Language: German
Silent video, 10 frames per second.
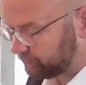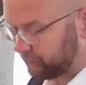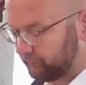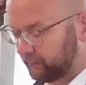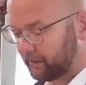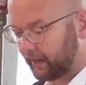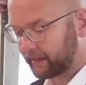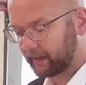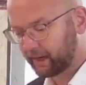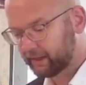wie es ihr
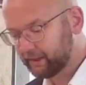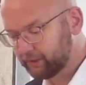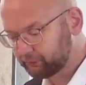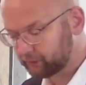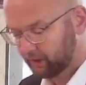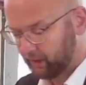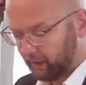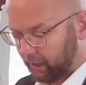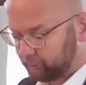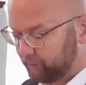ergangen ist,
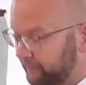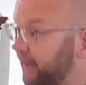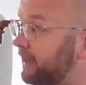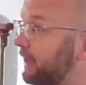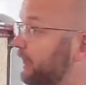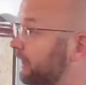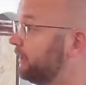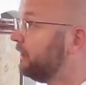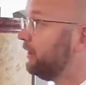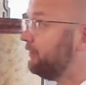als sie weggingen.